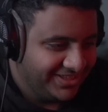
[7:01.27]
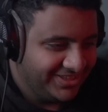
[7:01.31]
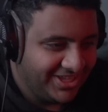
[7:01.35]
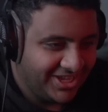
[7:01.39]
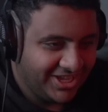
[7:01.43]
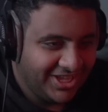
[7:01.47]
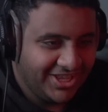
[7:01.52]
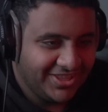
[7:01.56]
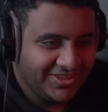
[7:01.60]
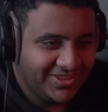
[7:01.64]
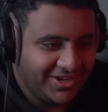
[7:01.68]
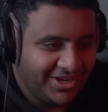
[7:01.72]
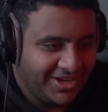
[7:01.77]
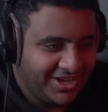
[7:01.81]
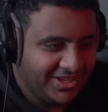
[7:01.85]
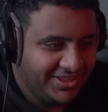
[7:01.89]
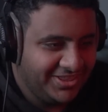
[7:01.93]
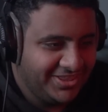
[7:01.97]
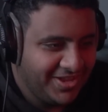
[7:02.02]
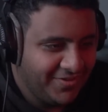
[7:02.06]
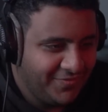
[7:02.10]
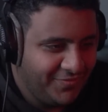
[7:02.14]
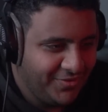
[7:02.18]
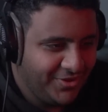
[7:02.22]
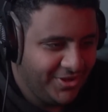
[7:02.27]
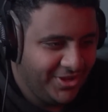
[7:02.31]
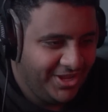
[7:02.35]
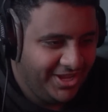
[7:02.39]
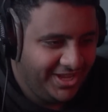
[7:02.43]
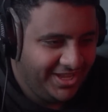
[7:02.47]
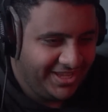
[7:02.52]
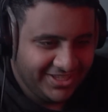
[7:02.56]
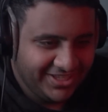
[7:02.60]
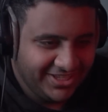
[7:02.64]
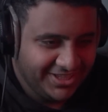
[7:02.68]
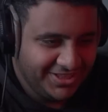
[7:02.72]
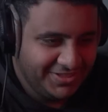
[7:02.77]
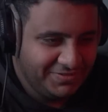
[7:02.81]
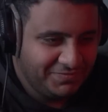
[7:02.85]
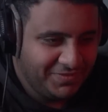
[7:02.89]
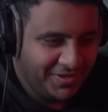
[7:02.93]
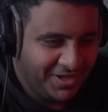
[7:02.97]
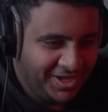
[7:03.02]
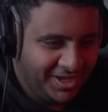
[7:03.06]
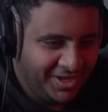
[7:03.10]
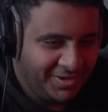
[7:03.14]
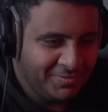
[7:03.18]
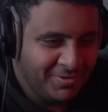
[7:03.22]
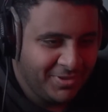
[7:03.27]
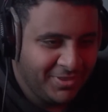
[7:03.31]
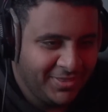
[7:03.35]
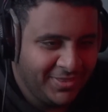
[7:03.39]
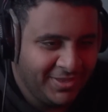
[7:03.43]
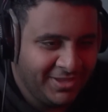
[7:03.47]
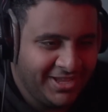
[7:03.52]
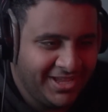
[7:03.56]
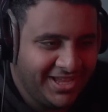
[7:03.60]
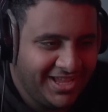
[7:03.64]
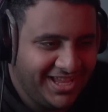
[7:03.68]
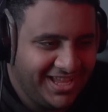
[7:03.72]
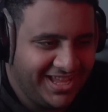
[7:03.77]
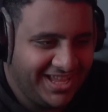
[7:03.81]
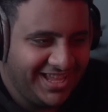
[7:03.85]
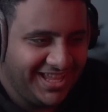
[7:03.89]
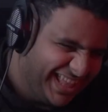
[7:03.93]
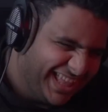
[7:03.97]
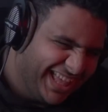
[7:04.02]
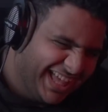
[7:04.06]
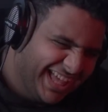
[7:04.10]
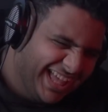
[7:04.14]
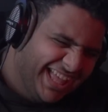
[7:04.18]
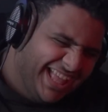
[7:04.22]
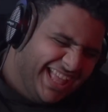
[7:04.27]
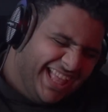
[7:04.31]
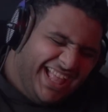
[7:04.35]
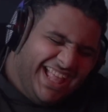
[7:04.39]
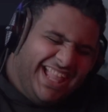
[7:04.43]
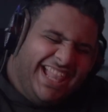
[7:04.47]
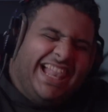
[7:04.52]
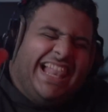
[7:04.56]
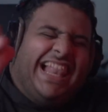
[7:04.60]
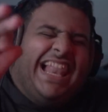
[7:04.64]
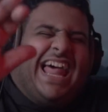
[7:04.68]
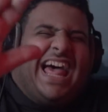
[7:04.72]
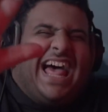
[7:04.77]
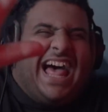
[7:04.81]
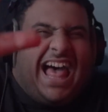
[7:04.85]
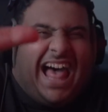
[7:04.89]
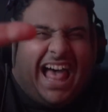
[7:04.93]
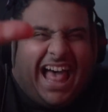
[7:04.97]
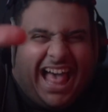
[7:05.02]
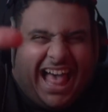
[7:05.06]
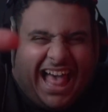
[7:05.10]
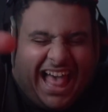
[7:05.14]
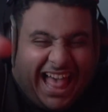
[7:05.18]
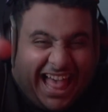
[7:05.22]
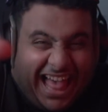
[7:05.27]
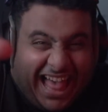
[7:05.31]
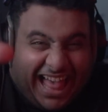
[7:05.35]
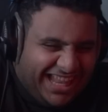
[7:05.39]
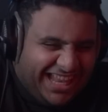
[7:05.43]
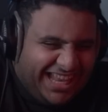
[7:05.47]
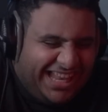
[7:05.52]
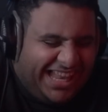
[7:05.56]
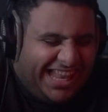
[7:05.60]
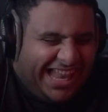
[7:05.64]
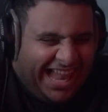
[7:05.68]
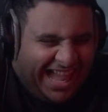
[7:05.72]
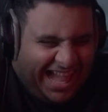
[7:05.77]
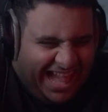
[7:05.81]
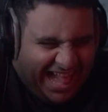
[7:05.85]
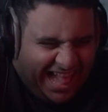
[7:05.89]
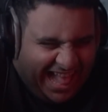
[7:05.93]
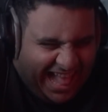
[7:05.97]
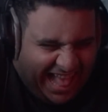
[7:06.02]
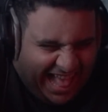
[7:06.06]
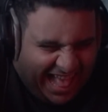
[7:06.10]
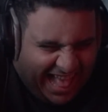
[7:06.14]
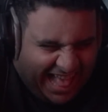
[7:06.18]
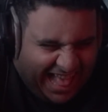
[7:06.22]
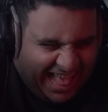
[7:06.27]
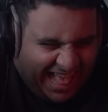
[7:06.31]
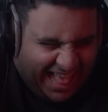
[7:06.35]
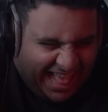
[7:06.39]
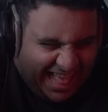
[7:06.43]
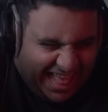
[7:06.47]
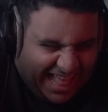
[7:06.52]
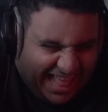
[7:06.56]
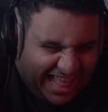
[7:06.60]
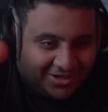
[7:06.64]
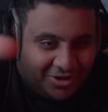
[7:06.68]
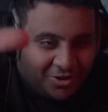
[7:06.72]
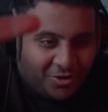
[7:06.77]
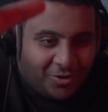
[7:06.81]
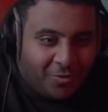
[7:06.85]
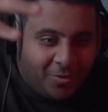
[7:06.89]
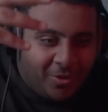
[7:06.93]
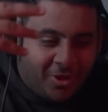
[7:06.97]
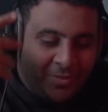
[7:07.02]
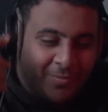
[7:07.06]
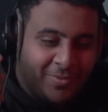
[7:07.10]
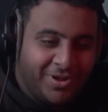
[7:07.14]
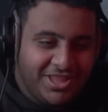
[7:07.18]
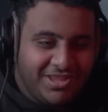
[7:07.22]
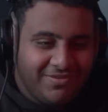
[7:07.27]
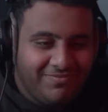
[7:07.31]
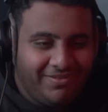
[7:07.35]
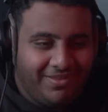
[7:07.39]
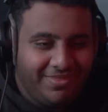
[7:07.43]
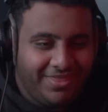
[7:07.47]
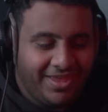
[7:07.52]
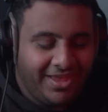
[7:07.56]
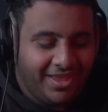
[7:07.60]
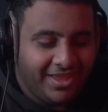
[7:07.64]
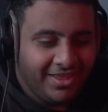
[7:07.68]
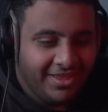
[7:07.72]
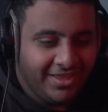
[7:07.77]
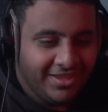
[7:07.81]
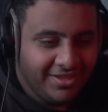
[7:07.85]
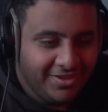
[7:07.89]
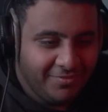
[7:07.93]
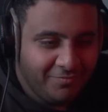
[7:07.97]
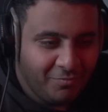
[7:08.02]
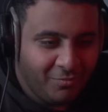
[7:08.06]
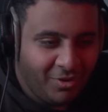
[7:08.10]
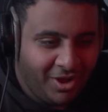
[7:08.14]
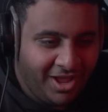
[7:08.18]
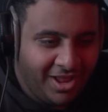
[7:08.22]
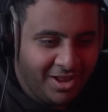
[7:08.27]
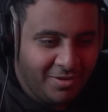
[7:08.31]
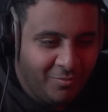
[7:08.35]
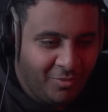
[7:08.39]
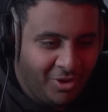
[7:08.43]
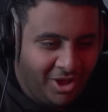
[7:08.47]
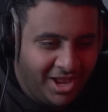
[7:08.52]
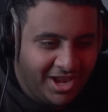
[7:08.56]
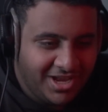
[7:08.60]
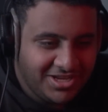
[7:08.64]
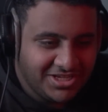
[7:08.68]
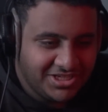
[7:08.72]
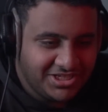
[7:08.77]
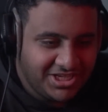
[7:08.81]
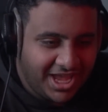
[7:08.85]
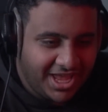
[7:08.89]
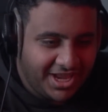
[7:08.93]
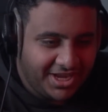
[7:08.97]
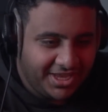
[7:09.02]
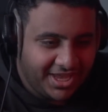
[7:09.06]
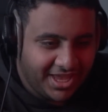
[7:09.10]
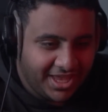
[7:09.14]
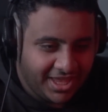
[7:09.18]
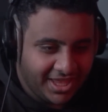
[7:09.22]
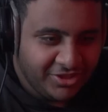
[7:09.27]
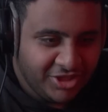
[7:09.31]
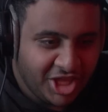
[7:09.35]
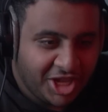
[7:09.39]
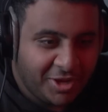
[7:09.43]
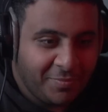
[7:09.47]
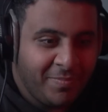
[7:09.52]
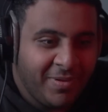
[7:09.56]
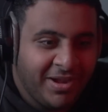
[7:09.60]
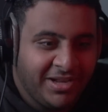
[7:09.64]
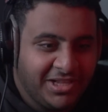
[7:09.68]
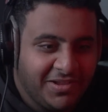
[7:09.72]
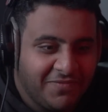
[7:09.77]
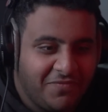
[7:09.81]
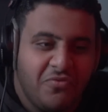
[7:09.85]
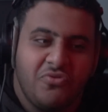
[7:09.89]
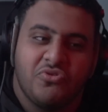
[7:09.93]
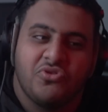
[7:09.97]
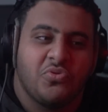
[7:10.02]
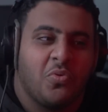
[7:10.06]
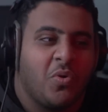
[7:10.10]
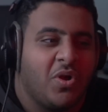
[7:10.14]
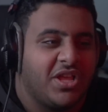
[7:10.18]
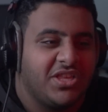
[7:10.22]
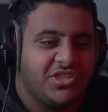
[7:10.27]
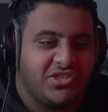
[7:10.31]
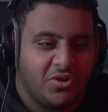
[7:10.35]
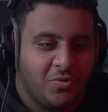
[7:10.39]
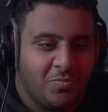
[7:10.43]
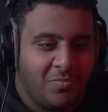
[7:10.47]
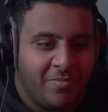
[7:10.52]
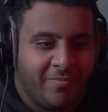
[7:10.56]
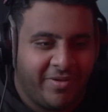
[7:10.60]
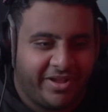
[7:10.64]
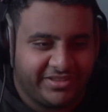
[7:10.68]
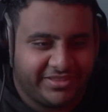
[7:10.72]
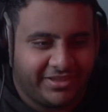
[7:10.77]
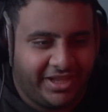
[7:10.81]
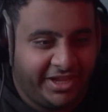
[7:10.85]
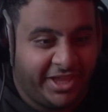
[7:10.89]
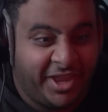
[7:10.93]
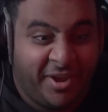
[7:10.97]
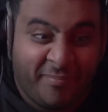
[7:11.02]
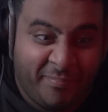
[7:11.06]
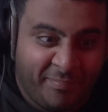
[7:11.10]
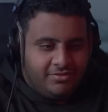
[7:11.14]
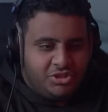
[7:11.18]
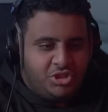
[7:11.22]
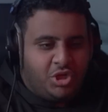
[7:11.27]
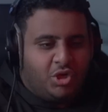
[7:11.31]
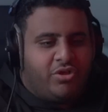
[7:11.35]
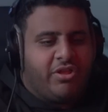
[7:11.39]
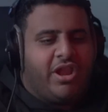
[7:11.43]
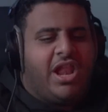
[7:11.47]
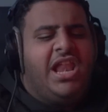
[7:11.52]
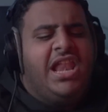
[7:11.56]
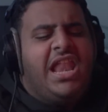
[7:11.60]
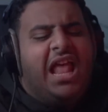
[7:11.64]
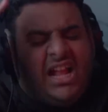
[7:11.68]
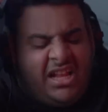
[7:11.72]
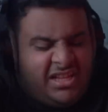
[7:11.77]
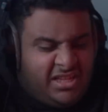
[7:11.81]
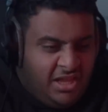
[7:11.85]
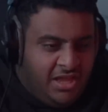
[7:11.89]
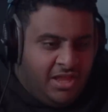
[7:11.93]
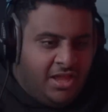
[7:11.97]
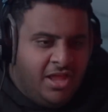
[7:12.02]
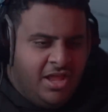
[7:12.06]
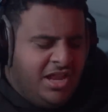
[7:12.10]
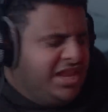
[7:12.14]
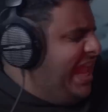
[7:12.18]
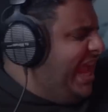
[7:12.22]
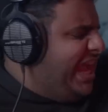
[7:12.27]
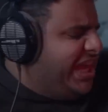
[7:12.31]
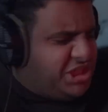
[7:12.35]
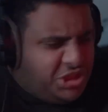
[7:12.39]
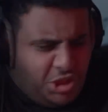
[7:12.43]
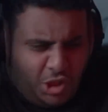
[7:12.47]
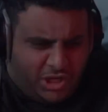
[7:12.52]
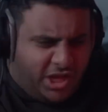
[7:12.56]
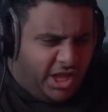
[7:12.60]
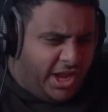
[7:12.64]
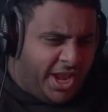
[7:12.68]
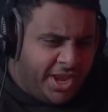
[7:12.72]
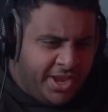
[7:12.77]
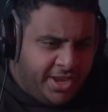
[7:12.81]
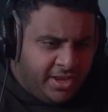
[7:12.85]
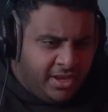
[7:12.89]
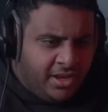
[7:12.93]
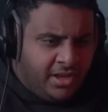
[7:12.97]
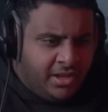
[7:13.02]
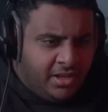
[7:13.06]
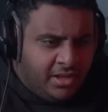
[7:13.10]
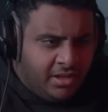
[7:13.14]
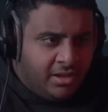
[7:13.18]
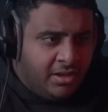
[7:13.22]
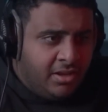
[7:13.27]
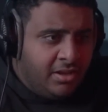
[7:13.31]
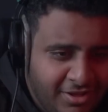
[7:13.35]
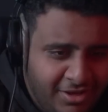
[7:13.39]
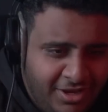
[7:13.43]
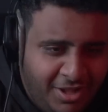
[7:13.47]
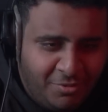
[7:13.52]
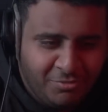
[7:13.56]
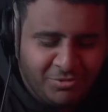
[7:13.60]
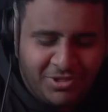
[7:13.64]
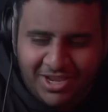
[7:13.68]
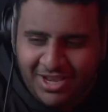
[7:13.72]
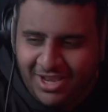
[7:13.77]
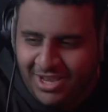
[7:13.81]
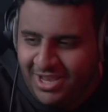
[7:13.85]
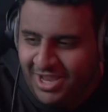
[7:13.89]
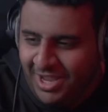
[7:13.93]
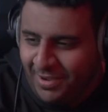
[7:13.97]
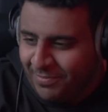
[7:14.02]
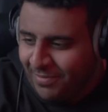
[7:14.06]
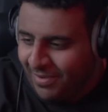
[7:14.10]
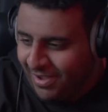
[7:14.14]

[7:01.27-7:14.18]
تغيير طريقة دفع ادفع من ذا لا لا لا هذا ما دفع ذا مع المعالجة جارية يا رب ما يلقى فلوس وكنسل ام المقطع يا رب شكرا لك ليك شكرا العودة الى اللعبة